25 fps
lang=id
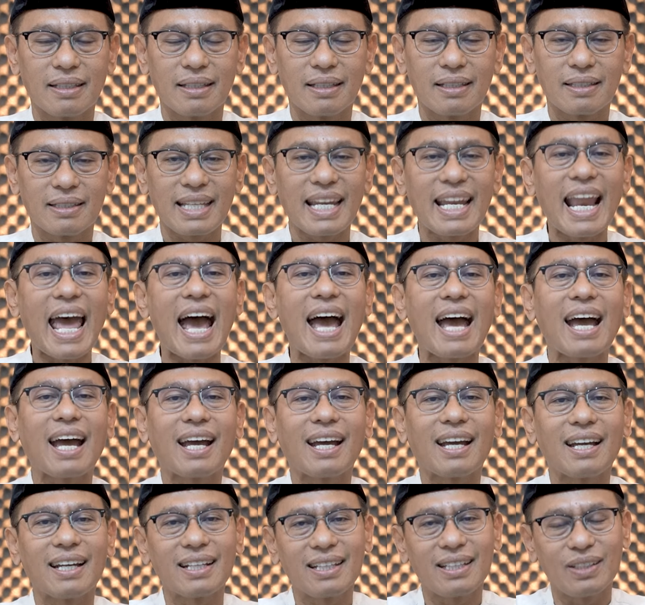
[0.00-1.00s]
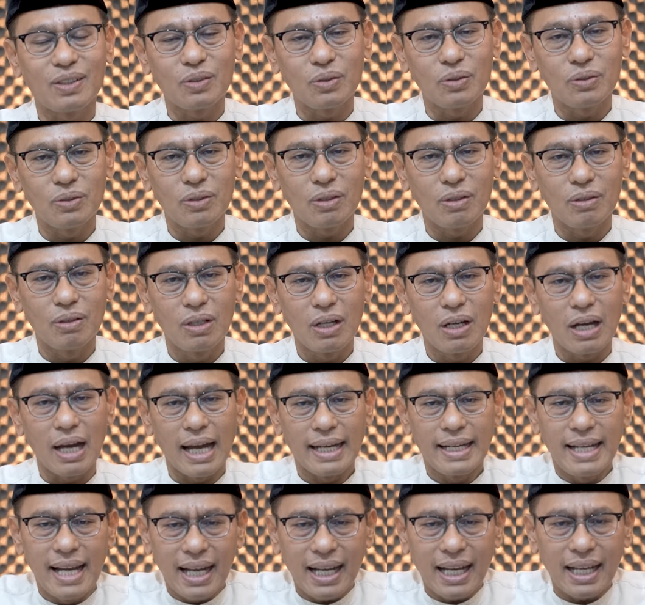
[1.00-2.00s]
sedang gitu.
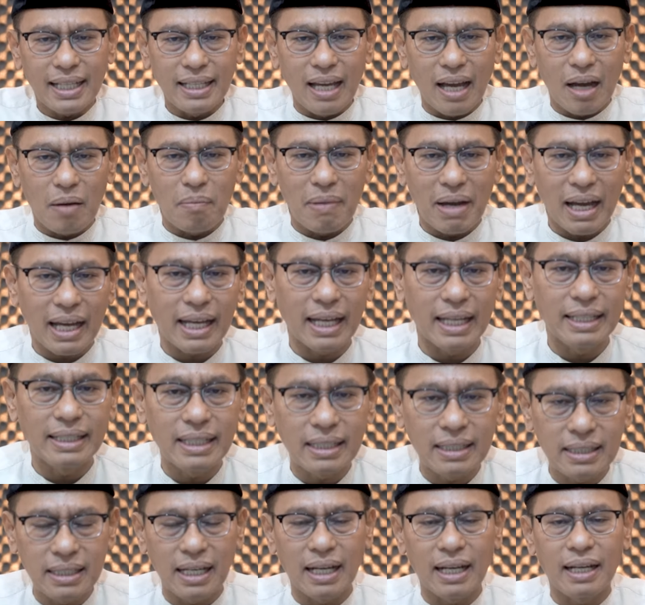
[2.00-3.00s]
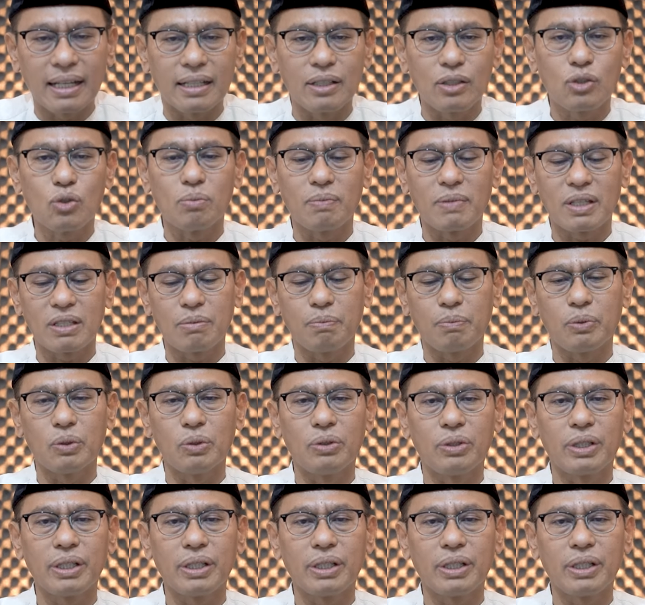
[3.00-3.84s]
Ada nggak yang makannya sehari cuma sepuluh